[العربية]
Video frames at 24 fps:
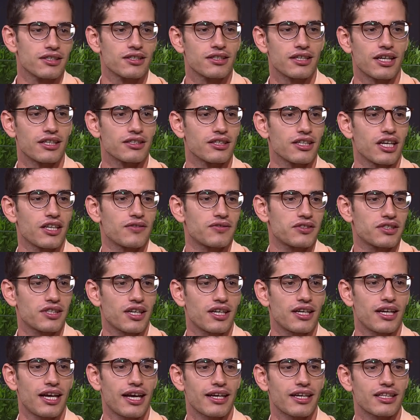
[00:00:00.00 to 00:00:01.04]
يعني لايف
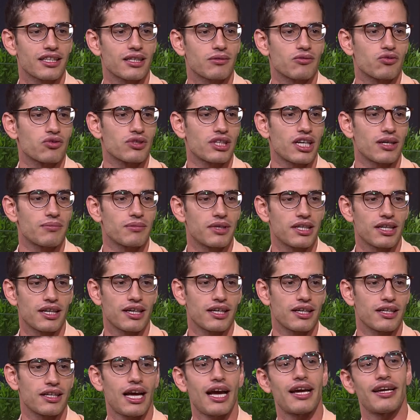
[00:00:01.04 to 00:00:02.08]
ستايل حاجه انت المفروض
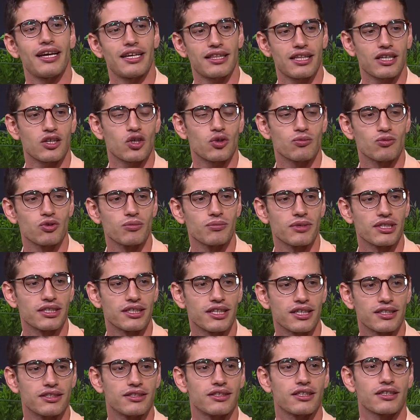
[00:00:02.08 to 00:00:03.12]
تعملها لحياتك عموما
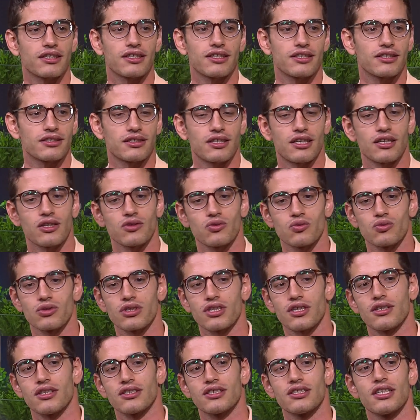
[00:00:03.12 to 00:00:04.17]
يعني انك انت على طول
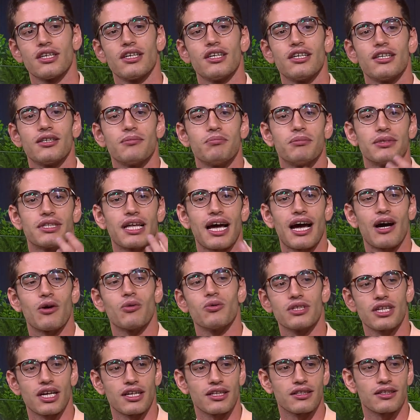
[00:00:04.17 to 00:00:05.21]
خلاص
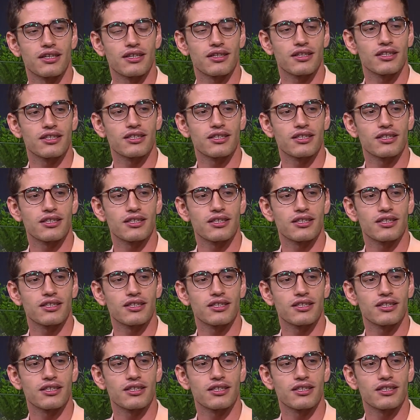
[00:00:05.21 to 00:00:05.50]
متعود على الدايت اللي